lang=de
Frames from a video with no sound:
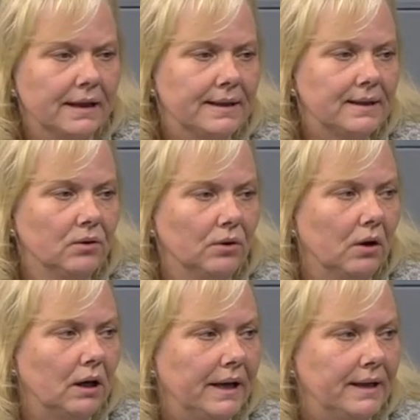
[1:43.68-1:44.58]
ist nur
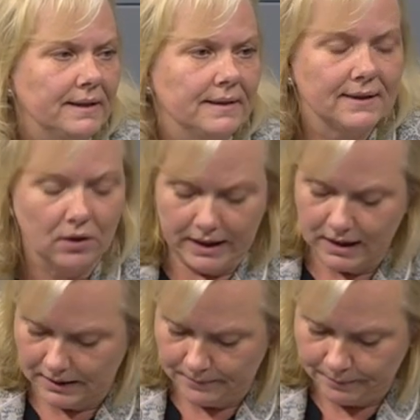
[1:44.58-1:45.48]
noch eine
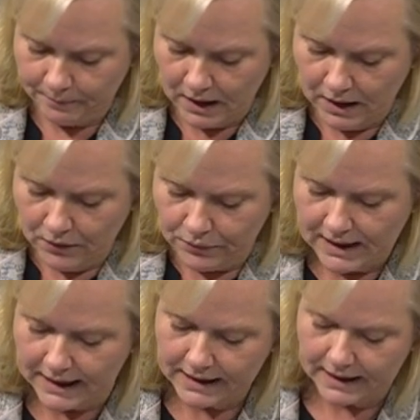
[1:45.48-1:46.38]
Säule. Für
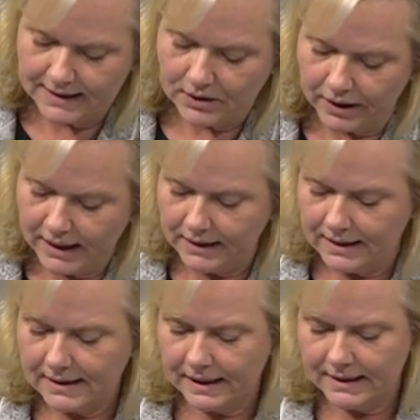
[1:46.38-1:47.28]
die anderen Säulen,
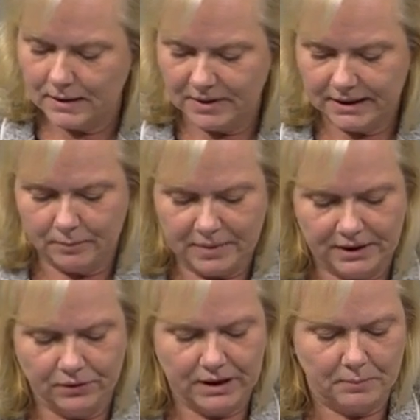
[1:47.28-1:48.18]
das heißt die
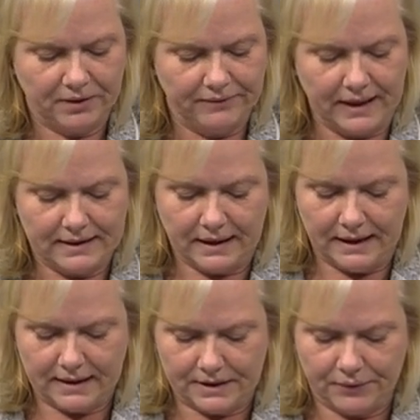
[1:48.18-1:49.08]
betriebliche und die private
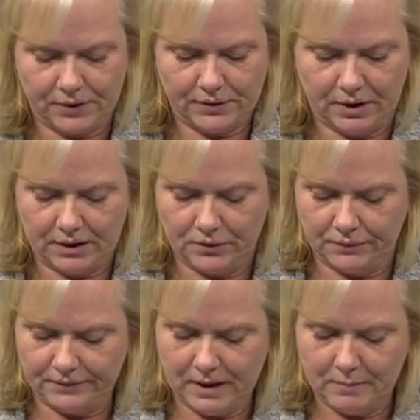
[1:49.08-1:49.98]
Altersvorsorge,
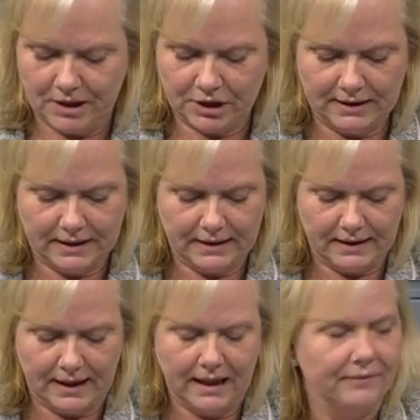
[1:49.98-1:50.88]
durften die Menschen dann
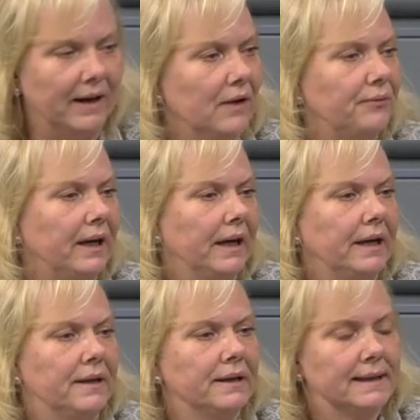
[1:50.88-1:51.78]
in aller
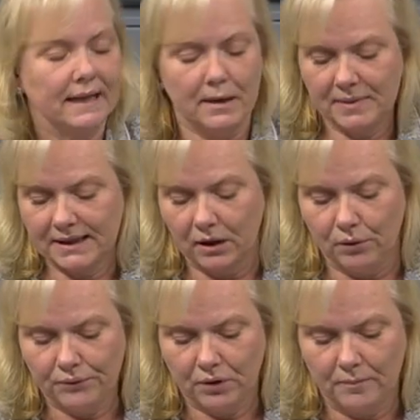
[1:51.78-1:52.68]
Wahlfreiheit selbst
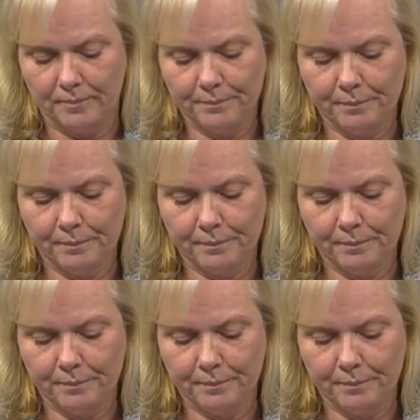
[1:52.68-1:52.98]
aufkommen.